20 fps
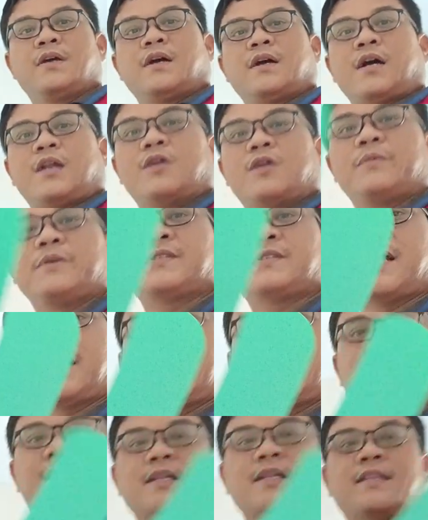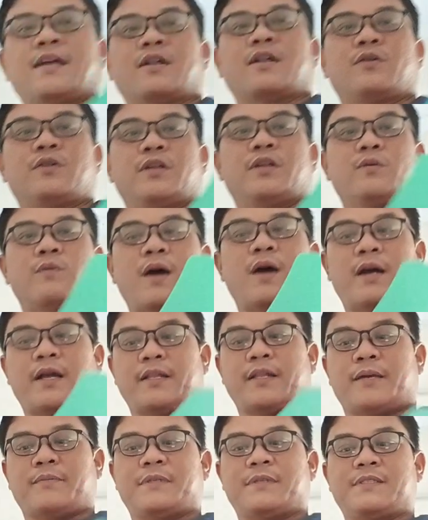kalau misal kita taruh di
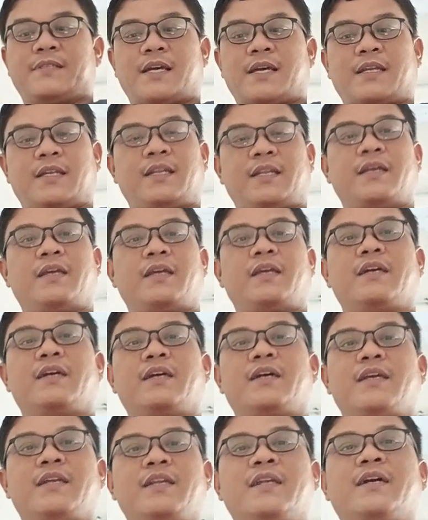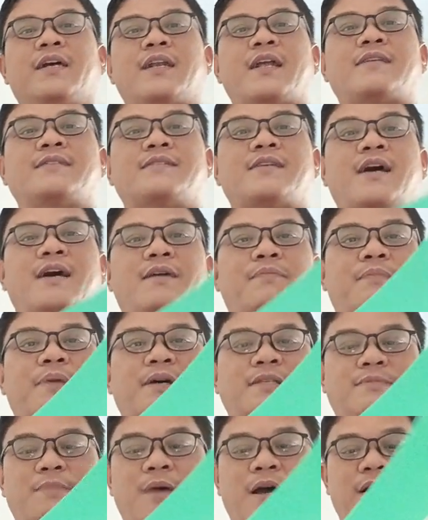ruangan yang besar ini ini kerasa
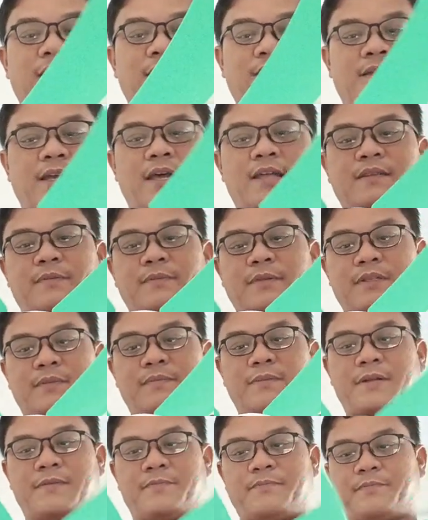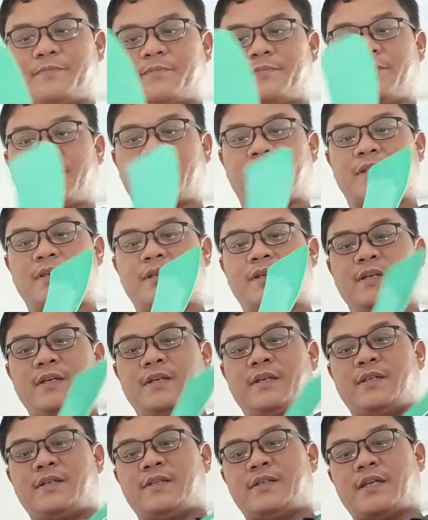pas banget ya teman-teman
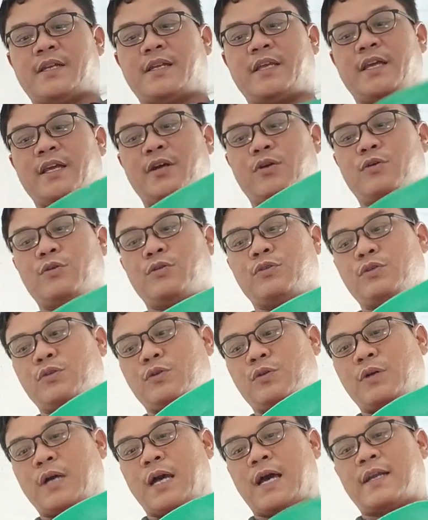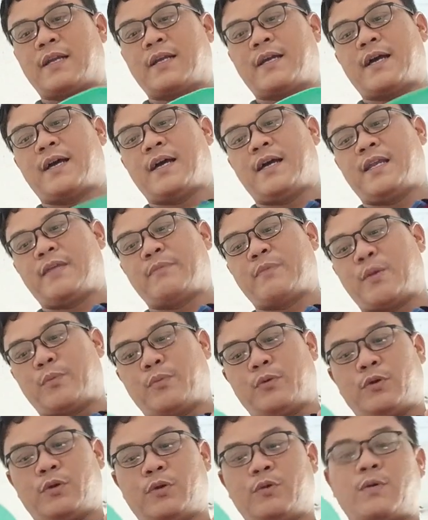jadi untuk harga
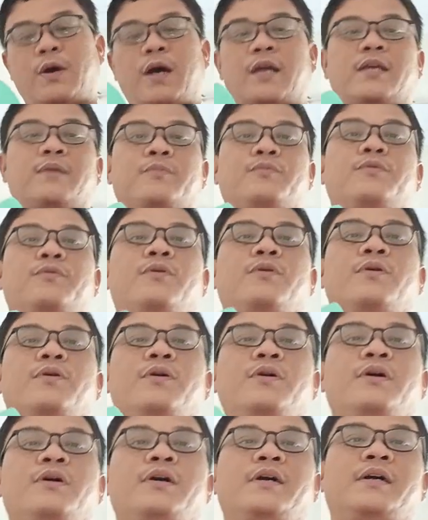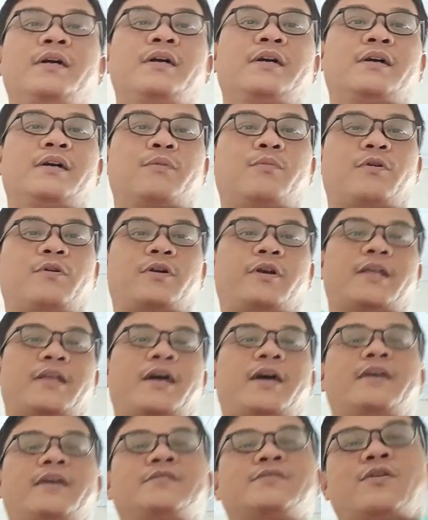52.000
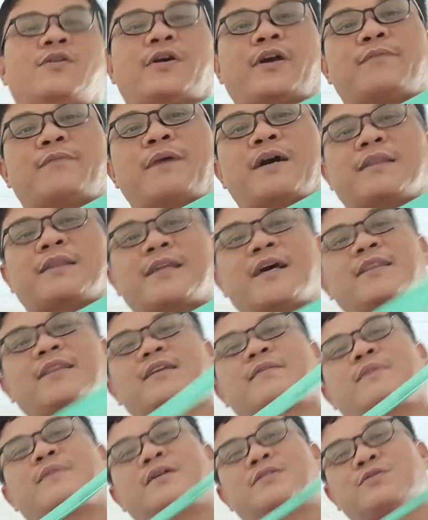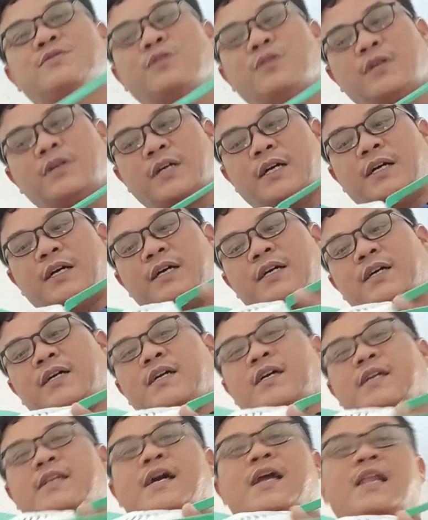pokoknya is oke okay banget lah termasuk uh,
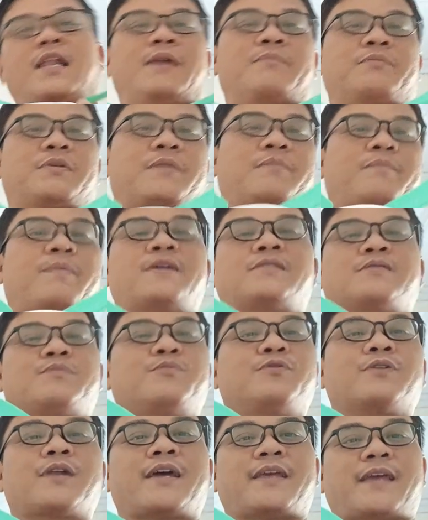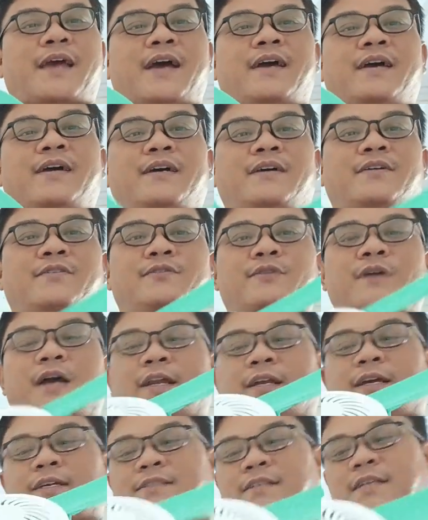ke dalam kipas murah ya untuk
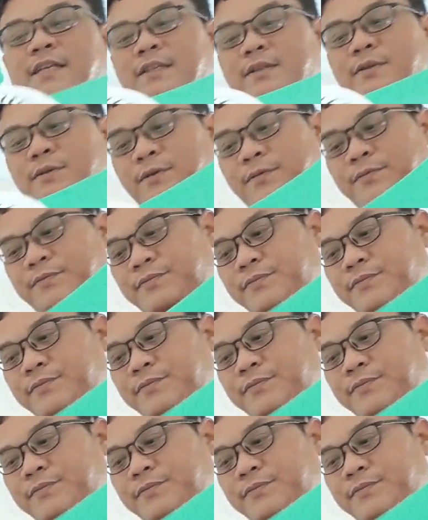harga segitu.